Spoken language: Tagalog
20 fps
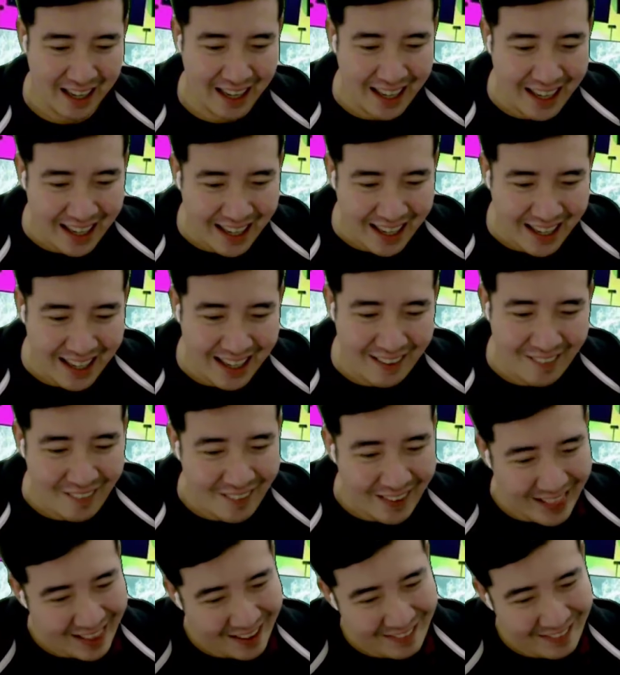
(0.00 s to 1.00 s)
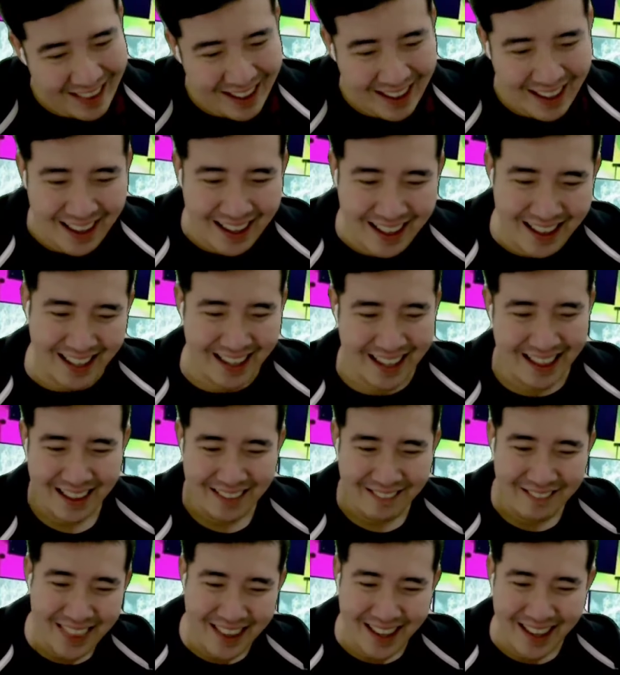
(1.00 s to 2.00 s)
Hey, oh, I love that! I
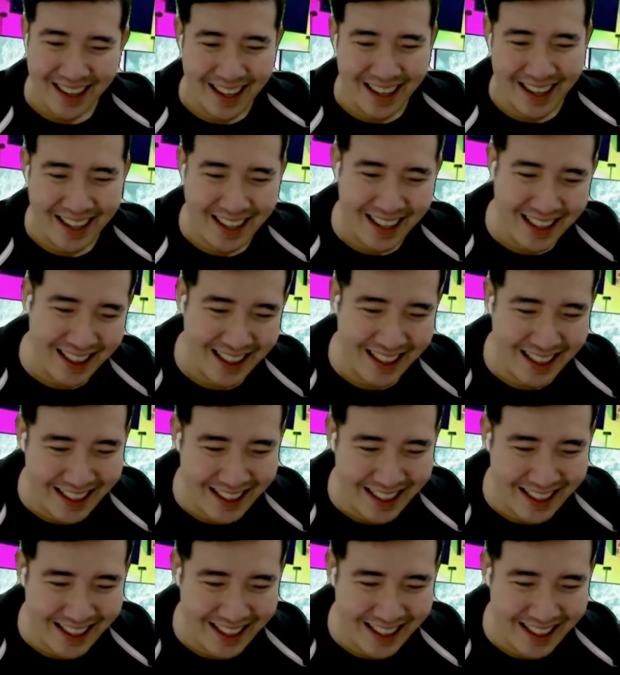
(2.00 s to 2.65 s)
love that!